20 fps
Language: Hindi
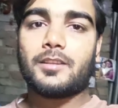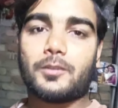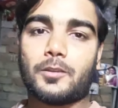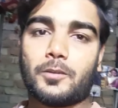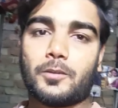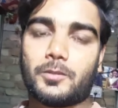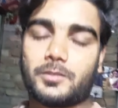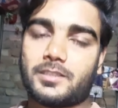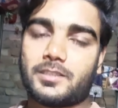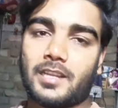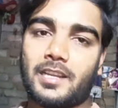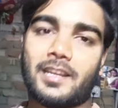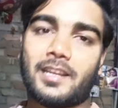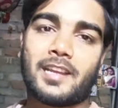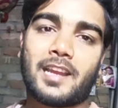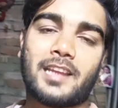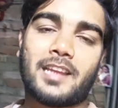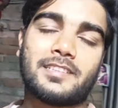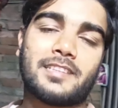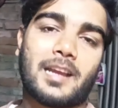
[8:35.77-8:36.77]
तो चलिए
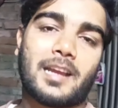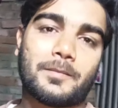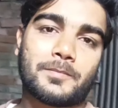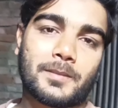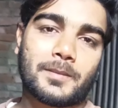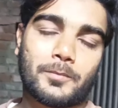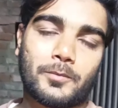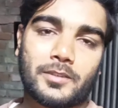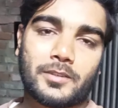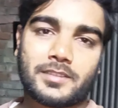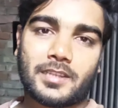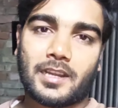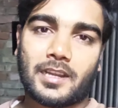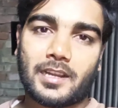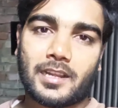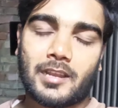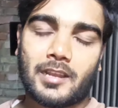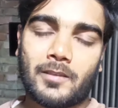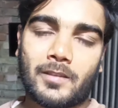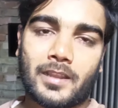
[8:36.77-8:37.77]
गाइज आप सबको अच्छा
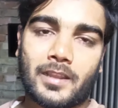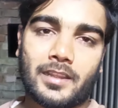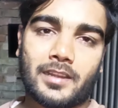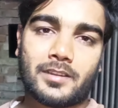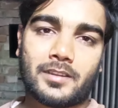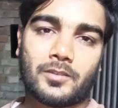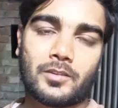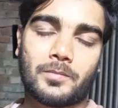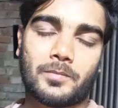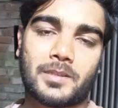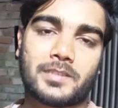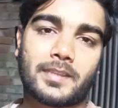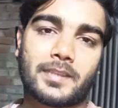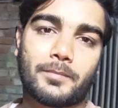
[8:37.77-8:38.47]
लगा होगा यह नॉर्मल